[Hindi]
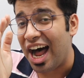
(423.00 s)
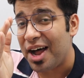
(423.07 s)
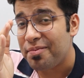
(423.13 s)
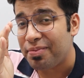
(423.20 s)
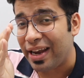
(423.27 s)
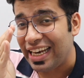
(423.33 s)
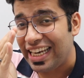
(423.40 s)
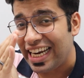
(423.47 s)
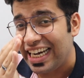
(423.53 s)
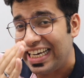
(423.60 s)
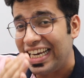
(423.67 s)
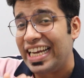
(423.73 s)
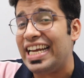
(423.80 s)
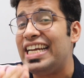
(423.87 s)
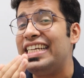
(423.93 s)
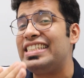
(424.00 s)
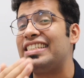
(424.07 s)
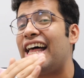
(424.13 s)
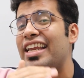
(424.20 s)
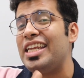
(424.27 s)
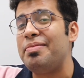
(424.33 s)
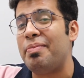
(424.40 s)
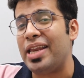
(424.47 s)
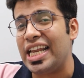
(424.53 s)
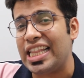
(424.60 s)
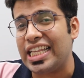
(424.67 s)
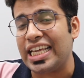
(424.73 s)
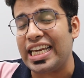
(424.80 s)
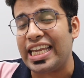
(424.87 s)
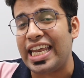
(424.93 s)
आपके लिए ढेर सारी
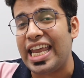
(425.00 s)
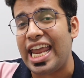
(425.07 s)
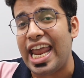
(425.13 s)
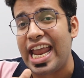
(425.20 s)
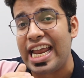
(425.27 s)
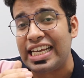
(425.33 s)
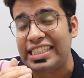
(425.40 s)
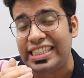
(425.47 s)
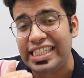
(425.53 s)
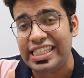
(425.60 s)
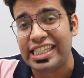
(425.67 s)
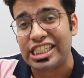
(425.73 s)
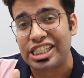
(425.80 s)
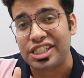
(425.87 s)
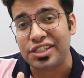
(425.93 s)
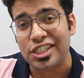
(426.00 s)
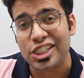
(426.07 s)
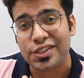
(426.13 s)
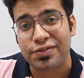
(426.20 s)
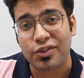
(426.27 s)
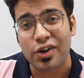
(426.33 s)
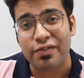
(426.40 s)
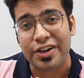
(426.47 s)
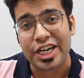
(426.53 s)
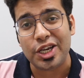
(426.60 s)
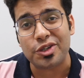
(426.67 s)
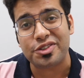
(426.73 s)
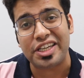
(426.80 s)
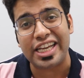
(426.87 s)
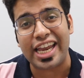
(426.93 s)
मेहनत करके ऐसी रिसर्चफुल
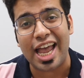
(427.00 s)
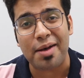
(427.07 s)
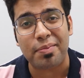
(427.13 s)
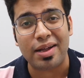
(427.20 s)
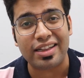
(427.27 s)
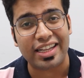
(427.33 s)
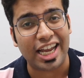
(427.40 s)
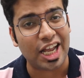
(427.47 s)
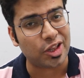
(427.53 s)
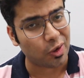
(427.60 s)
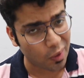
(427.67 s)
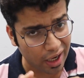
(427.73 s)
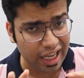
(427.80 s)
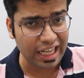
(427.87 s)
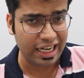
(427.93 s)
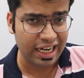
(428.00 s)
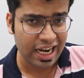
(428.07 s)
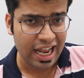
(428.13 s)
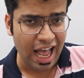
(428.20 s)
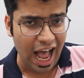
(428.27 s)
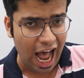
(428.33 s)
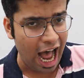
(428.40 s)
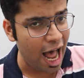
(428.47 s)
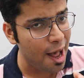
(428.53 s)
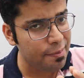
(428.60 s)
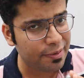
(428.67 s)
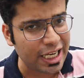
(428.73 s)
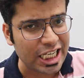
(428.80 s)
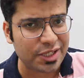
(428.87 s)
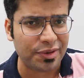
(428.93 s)
वीडियोस लेके आ पाते हैं तो अगर
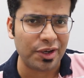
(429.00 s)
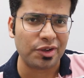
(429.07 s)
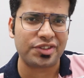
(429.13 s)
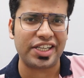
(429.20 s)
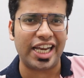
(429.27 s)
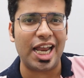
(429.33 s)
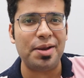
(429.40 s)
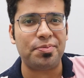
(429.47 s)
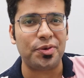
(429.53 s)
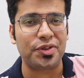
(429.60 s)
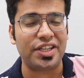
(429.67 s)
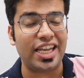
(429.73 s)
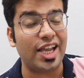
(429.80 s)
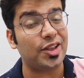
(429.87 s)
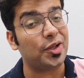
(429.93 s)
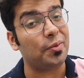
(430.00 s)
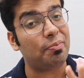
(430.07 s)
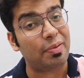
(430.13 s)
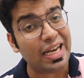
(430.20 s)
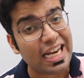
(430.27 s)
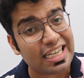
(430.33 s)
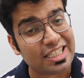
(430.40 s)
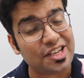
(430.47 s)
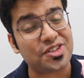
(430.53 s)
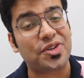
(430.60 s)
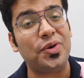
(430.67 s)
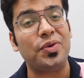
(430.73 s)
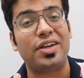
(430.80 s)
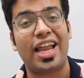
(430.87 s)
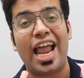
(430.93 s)
आपकी इस वीडियो से हेल्प होती है तो प्लीज
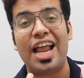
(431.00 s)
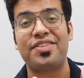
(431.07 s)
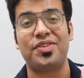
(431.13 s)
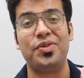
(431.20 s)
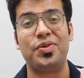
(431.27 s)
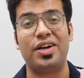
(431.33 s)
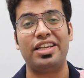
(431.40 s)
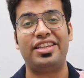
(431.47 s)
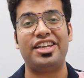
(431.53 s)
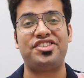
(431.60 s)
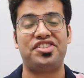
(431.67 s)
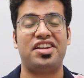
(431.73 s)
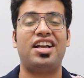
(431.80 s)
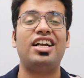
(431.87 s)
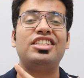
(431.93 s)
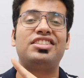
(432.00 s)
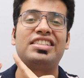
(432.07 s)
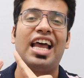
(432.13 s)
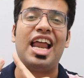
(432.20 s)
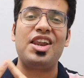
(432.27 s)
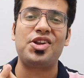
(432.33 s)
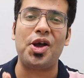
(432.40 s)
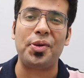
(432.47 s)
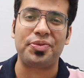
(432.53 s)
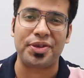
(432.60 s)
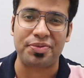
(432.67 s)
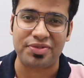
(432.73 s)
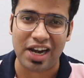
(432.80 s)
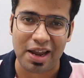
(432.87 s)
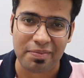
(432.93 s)
इसको लाइक जरूर कर दीजिएगा चैनल को आप
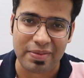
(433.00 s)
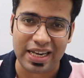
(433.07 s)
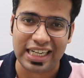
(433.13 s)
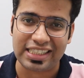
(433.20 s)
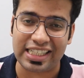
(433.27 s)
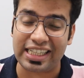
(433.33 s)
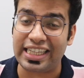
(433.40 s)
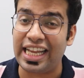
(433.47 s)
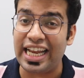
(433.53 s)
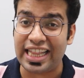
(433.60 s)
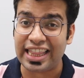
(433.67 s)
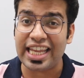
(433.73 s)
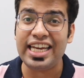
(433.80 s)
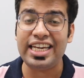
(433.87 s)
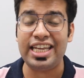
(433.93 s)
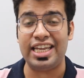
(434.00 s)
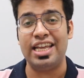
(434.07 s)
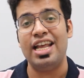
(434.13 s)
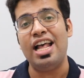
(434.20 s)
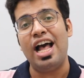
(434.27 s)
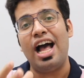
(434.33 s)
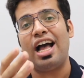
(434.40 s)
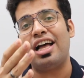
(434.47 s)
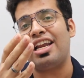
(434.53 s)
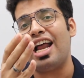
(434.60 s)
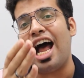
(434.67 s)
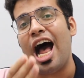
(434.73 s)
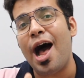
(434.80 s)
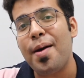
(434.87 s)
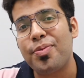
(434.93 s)
सब्सक्राइब भी कर सकते हैं इतना ही नहीं अगर
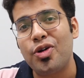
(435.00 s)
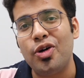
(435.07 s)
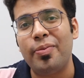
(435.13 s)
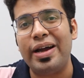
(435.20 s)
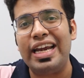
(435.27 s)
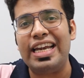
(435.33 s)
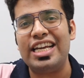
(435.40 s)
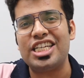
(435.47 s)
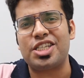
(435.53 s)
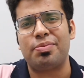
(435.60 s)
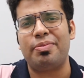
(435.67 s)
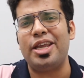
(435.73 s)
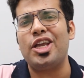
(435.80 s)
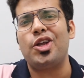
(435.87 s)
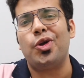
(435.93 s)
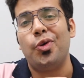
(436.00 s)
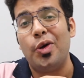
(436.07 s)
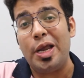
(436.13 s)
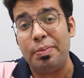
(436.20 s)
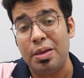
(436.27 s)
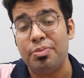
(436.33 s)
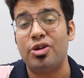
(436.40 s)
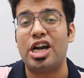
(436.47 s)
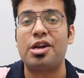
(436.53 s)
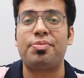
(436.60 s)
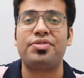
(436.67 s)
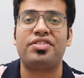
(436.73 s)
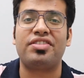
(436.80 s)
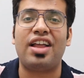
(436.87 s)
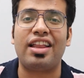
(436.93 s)
आपको हमारी लिस्ट में कोई भी प्रोडक्ट
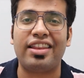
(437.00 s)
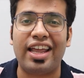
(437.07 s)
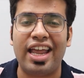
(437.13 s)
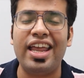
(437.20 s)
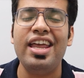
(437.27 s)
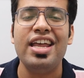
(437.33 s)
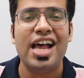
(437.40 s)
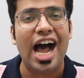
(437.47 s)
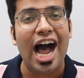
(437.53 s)
पसंद आता है